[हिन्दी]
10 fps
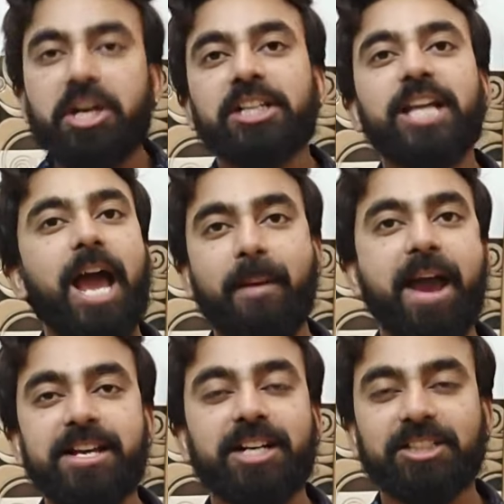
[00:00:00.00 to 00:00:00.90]
गर्दा है
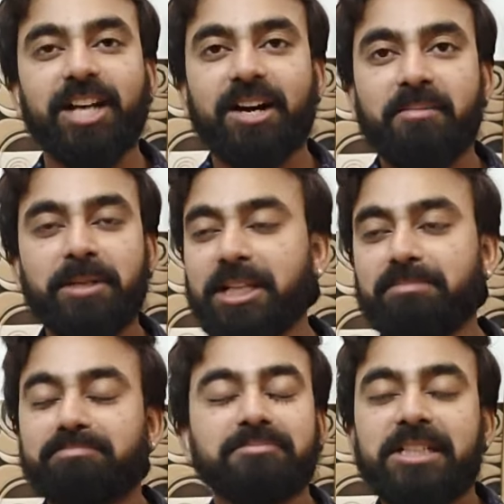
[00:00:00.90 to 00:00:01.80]
भाई गर्दा
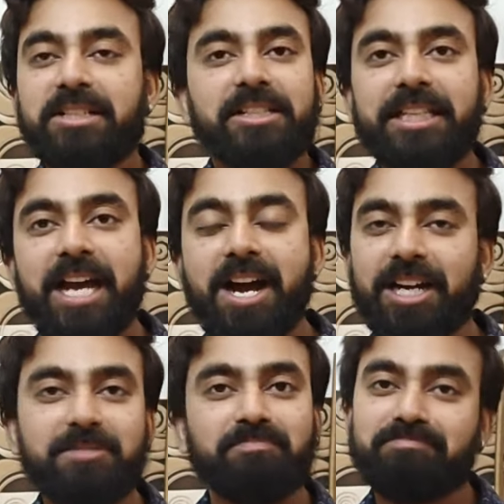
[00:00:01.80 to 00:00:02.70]
मतलब ये अगर